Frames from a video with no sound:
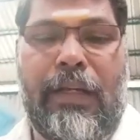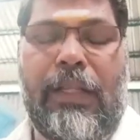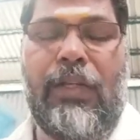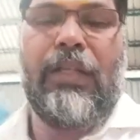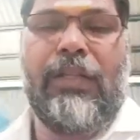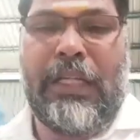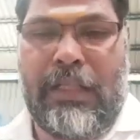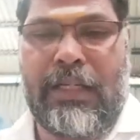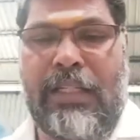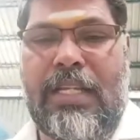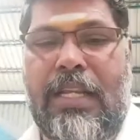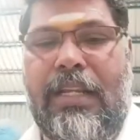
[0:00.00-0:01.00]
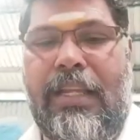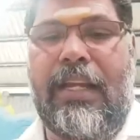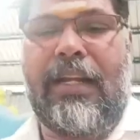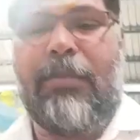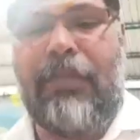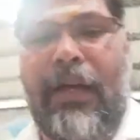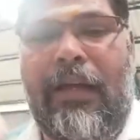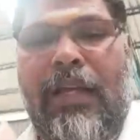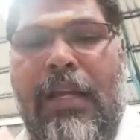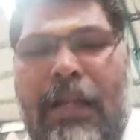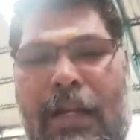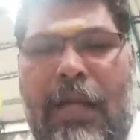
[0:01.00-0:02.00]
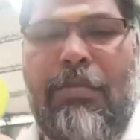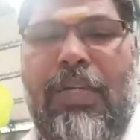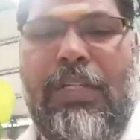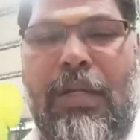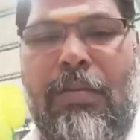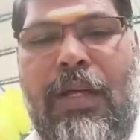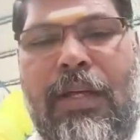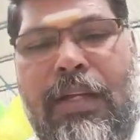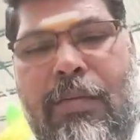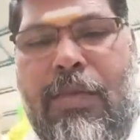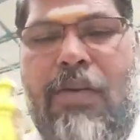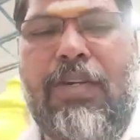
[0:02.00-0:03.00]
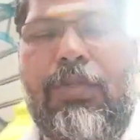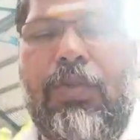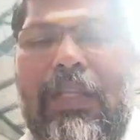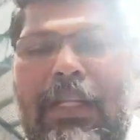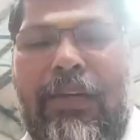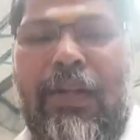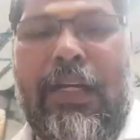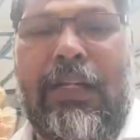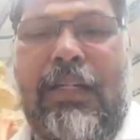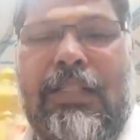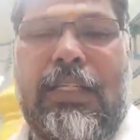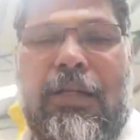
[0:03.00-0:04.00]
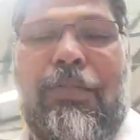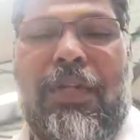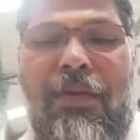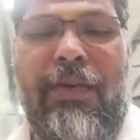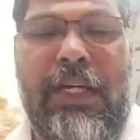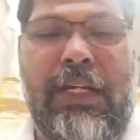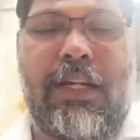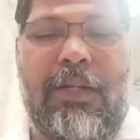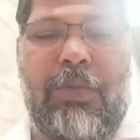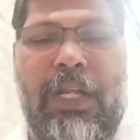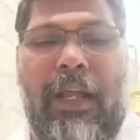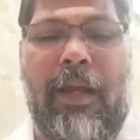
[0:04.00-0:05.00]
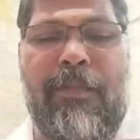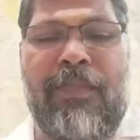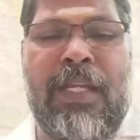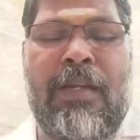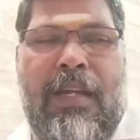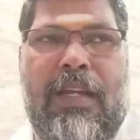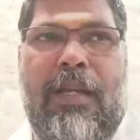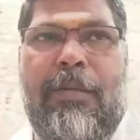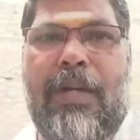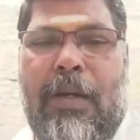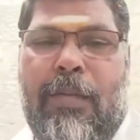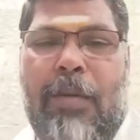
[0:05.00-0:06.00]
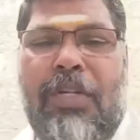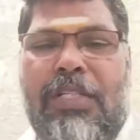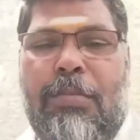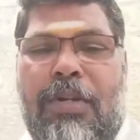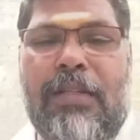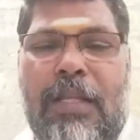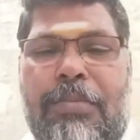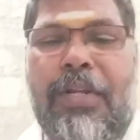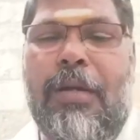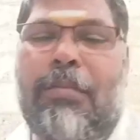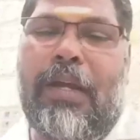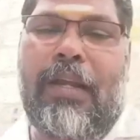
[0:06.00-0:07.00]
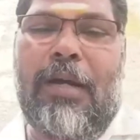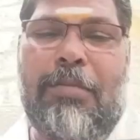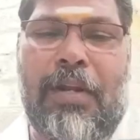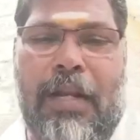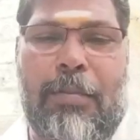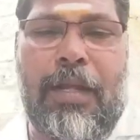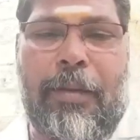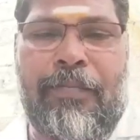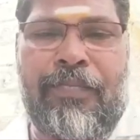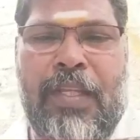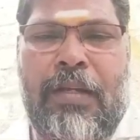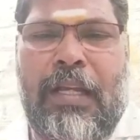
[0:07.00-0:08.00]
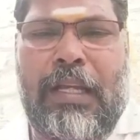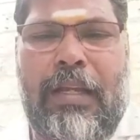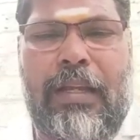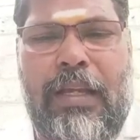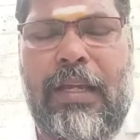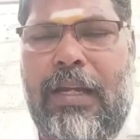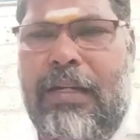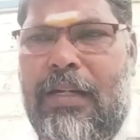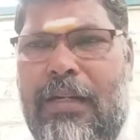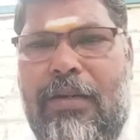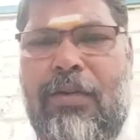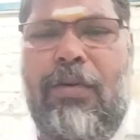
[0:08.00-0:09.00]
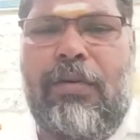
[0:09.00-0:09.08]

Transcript: எது எது எந்த கட்சியிலையும் இருக்கியான்னு நான் பிஜேபியில் நான் மாவட்ட துணைத் தலைவராக இருக்கிறேன் சார் பிரிவில் இருக்கிறேன் அப்படின்னு நீ நம்ம பிஜேபியில் இருந்தால் பெரிய மயிரா அப்படின்னாப்ல கேட்டுட்டு